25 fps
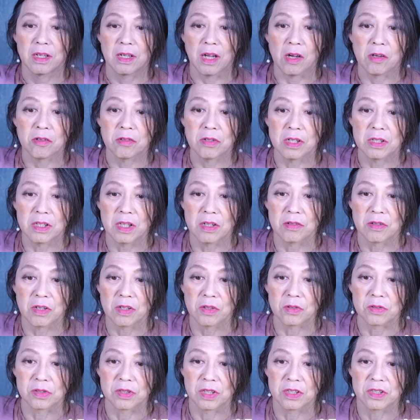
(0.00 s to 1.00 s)
隠れてる
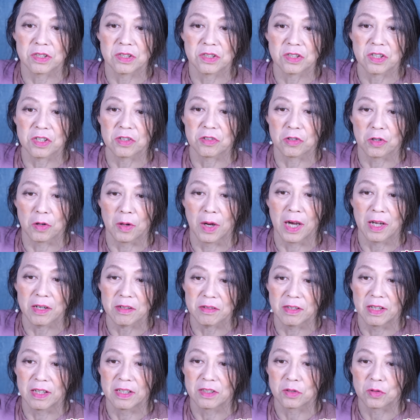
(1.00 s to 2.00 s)
けど政治資金っていうのがあ
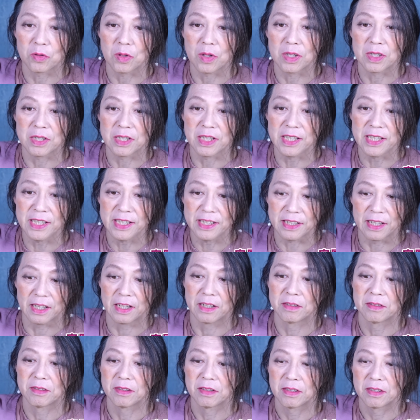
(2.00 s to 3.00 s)
るんだ。それはいいん
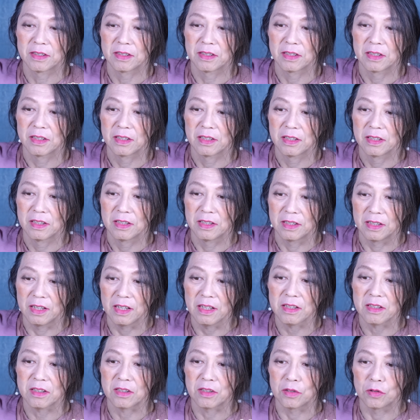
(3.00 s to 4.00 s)
だ。
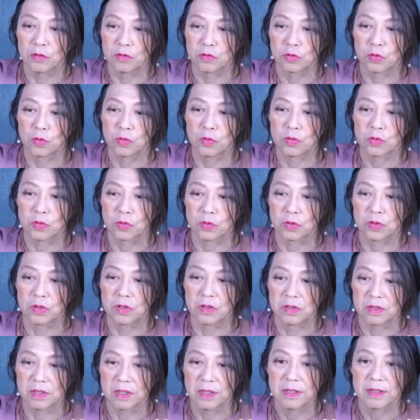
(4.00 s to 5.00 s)
ねっていう、そういうこと
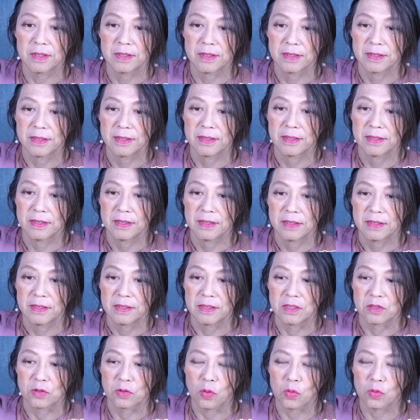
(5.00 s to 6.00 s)
ですね。
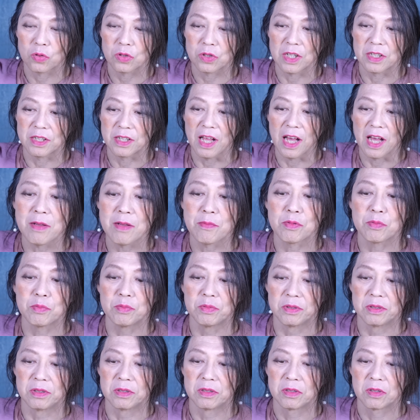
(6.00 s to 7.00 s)
そこじゃい部
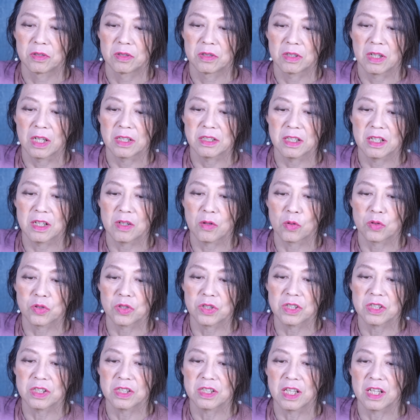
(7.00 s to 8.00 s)
分、完全に個
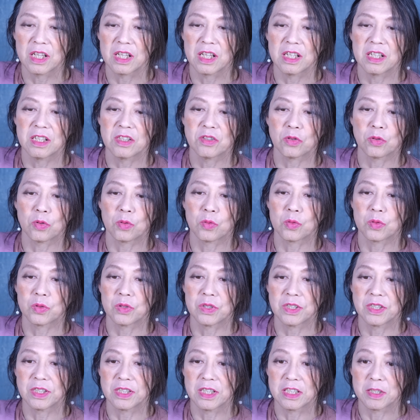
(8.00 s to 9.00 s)
人的に所得
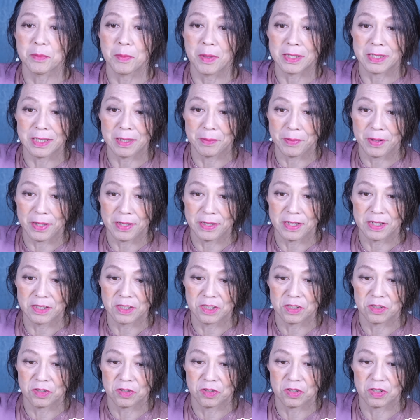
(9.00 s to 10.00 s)
にしてしまった場合や
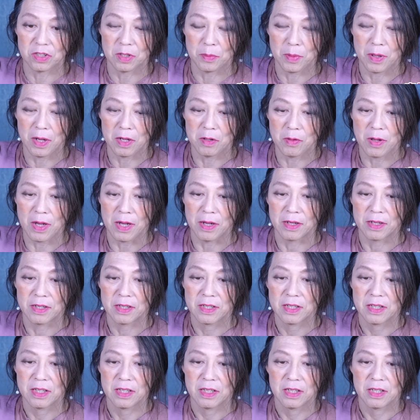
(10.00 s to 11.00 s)
支出した場合は、
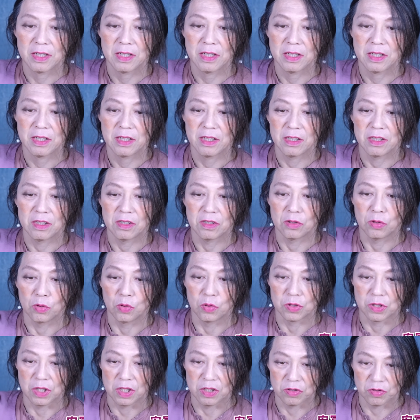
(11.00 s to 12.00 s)

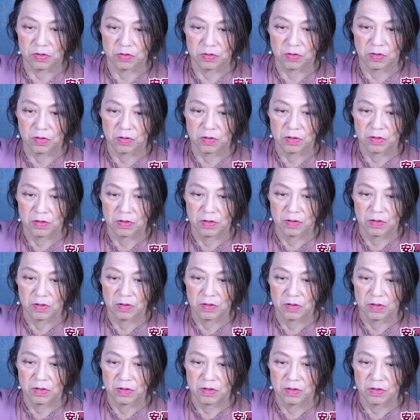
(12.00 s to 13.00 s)
納税すると。
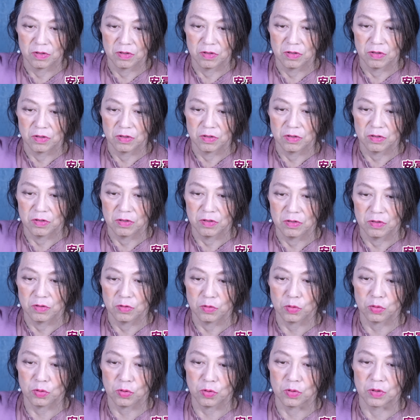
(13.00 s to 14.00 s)

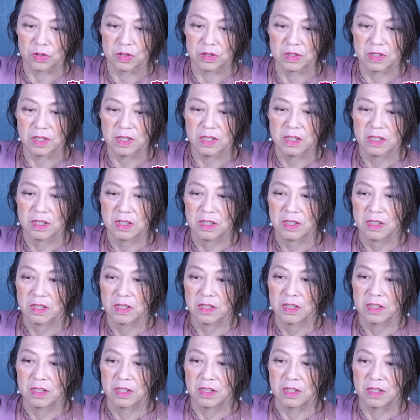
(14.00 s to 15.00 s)
いうことをですね、
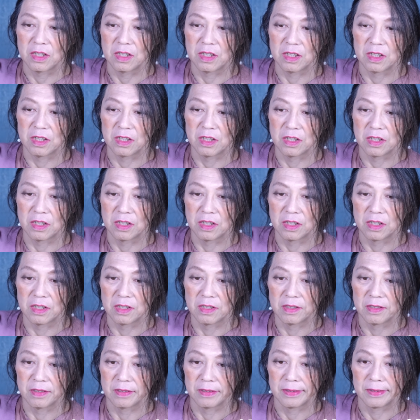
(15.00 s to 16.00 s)

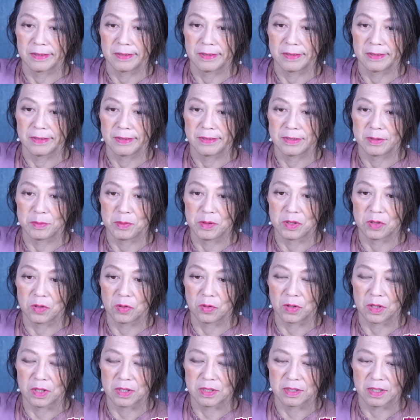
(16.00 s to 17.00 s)
えー、自民
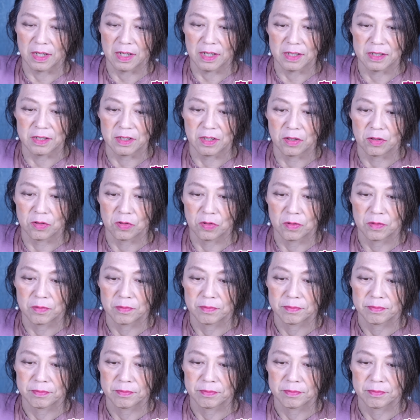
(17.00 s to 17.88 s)
党の議員さんが言っていると。